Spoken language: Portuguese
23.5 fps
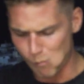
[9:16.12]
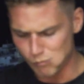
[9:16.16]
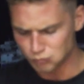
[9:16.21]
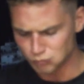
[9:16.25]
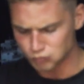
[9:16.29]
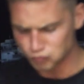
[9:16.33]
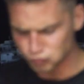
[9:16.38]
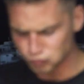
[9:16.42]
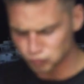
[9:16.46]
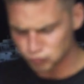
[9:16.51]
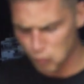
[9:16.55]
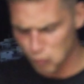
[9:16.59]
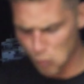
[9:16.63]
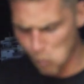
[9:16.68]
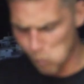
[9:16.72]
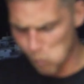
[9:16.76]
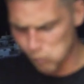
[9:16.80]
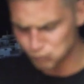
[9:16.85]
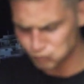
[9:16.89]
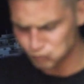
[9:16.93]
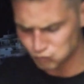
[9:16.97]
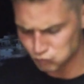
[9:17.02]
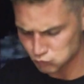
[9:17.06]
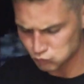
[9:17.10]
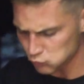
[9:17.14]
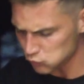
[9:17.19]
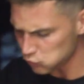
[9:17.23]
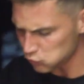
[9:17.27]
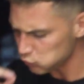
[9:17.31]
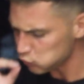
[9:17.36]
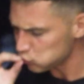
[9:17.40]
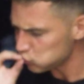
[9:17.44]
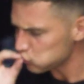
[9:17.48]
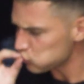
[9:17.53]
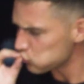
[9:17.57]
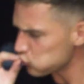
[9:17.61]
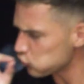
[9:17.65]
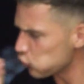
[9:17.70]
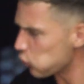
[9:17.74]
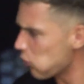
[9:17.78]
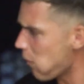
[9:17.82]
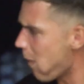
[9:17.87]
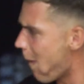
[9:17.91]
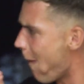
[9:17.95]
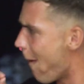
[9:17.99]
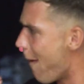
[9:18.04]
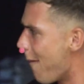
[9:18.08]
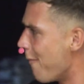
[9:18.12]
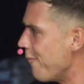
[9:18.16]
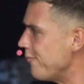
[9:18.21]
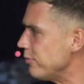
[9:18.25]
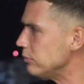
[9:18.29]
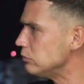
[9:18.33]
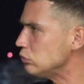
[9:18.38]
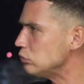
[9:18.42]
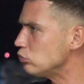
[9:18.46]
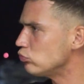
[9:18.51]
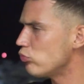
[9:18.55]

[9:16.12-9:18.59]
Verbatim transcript: Como pode ser, mm. um hum. sucesso, um sucesso aqui.